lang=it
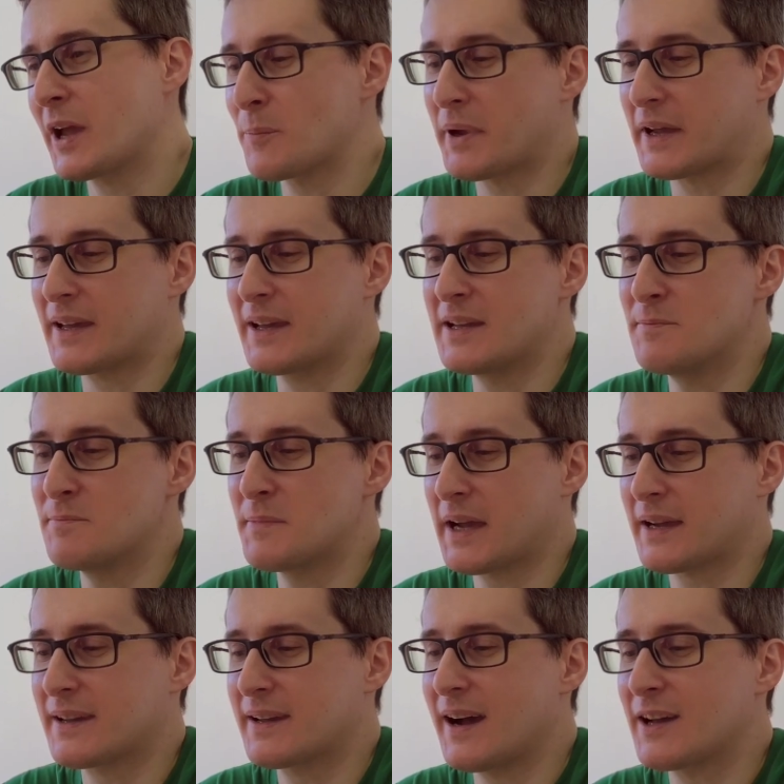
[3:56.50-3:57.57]
perché il
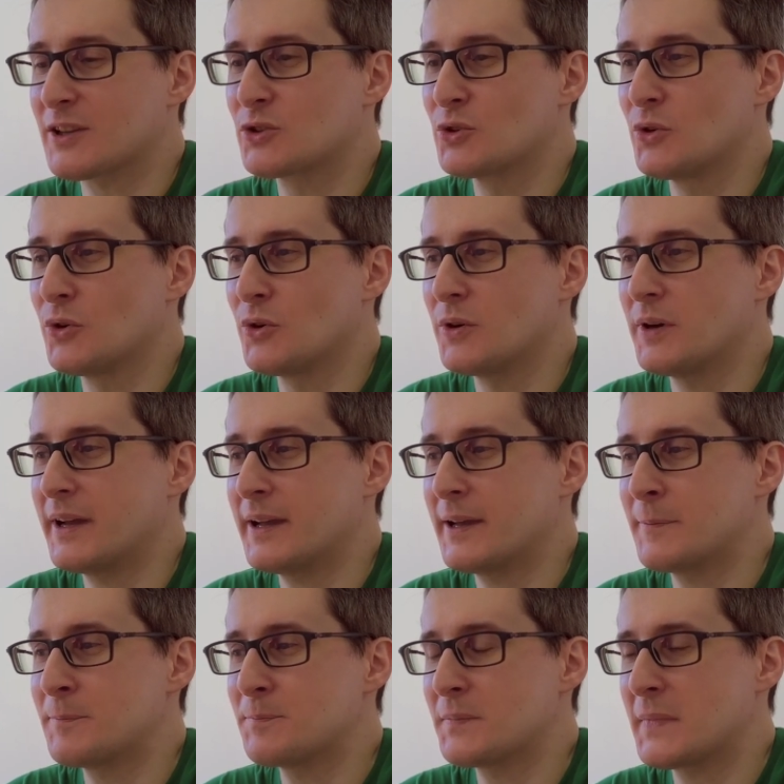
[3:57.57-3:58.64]
mercato
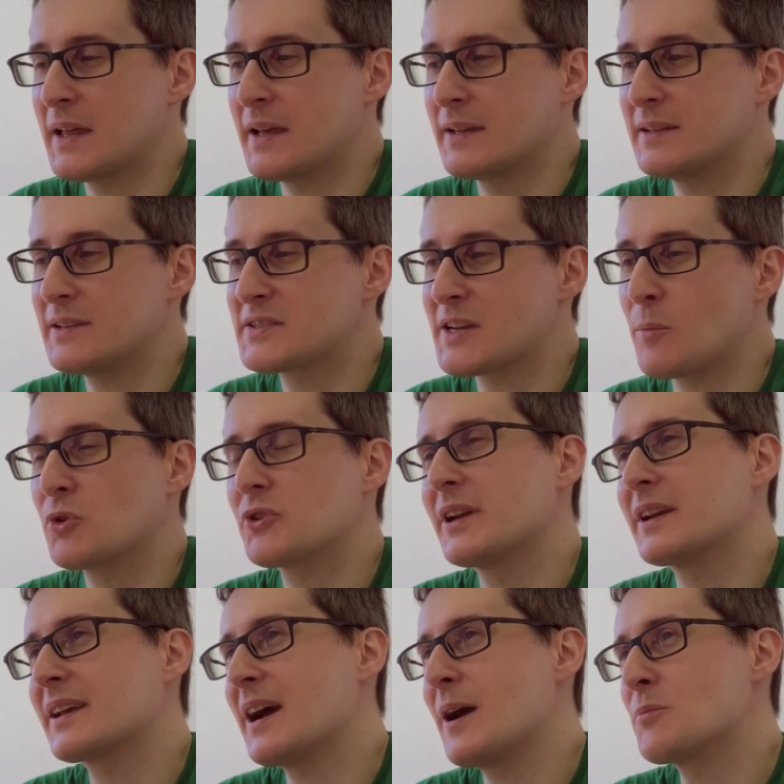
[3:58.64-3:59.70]
ehm, diciamo
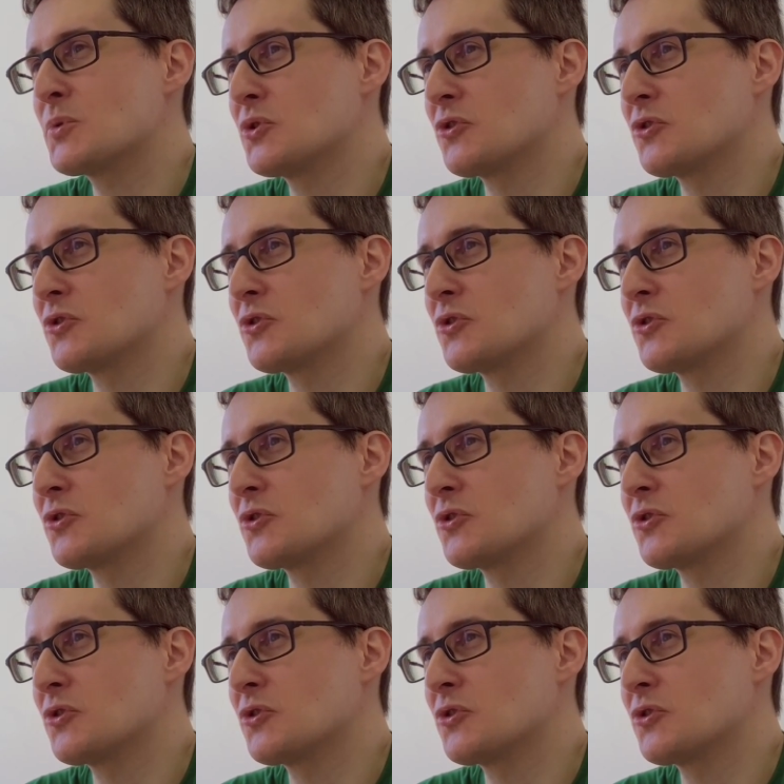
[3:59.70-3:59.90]
del cambio in